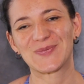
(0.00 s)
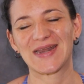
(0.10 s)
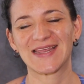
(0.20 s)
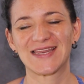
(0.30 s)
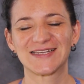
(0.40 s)

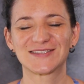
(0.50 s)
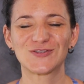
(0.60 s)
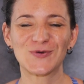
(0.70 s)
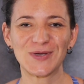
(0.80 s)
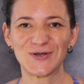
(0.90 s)
para quienes
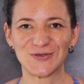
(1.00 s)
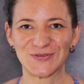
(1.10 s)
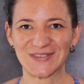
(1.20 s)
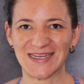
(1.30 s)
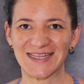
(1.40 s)
no me
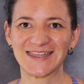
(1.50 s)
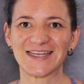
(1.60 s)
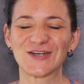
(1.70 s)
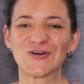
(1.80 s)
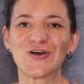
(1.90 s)
conozcan,
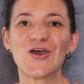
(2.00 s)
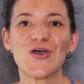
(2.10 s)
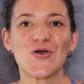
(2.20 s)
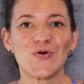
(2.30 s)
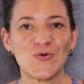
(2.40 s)
tengo
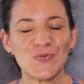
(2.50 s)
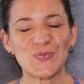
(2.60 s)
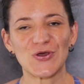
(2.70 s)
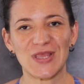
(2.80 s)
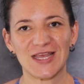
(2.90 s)
un
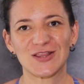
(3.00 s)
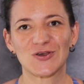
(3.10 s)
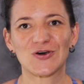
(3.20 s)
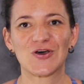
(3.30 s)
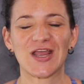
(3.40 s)

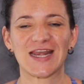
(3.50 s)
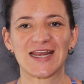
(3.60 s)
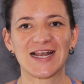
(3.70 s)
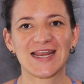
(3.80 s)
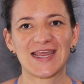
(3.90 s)
proyecto en
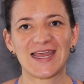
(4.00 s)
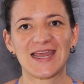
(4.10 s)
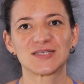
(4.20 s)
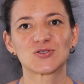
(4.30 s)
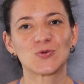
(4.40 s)
el
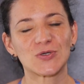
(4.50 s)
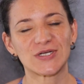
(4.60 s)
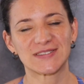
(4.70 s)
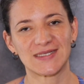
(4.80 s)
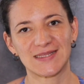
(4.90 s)
que subo
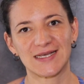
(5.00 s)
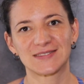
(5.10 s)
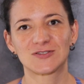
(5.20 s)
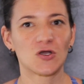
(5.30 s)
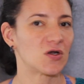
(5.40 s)

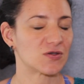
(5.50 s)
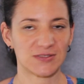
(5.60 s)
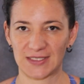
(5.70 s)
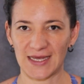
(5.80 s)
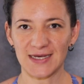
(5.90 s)
recetas todos
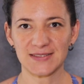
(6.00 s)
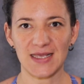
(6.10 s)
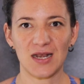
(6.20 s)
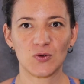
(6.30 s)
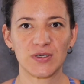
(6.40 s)
los días,
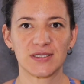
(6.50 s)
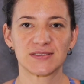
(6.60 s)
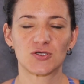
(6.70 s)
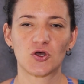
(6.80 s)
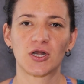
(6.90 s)

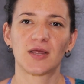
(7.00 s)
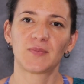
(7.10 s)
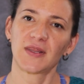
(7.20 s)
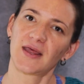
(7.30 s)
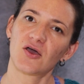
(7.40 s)
algunas son en
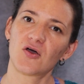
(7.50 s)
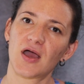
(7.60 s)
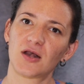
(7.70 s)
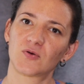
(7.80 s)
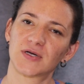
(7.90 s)
video,
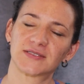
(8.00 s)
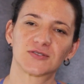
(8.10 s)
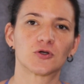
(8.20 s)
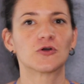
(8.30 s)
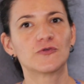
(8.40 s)
algunas
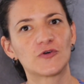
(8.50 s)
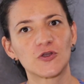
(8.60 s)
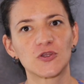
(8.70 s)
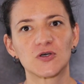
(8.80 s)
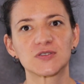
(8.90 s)
son con
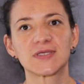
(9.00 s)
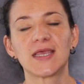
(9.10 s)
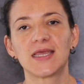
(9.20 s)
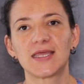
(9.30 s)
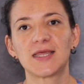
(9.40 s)
fotos
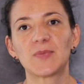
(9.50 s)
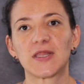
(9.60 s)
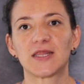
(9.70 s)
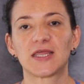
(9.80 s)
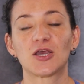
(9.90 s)
y me
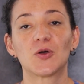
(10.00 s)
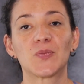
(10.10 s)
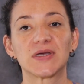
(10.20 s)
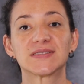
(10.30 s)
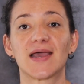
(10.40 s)
dedico
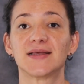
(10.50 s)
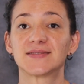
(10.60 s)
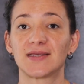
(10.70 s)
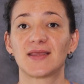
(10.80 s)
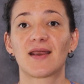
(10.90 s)
pues a
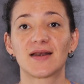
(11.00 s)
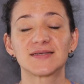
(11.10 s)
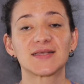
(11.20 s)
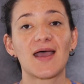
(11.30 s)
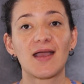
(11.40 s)

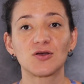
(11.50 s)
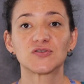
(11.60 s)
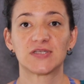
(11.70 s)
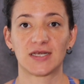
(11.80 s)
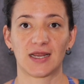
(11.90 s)
enseñarles a
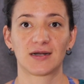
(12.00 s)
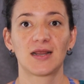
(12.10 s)
cocinar.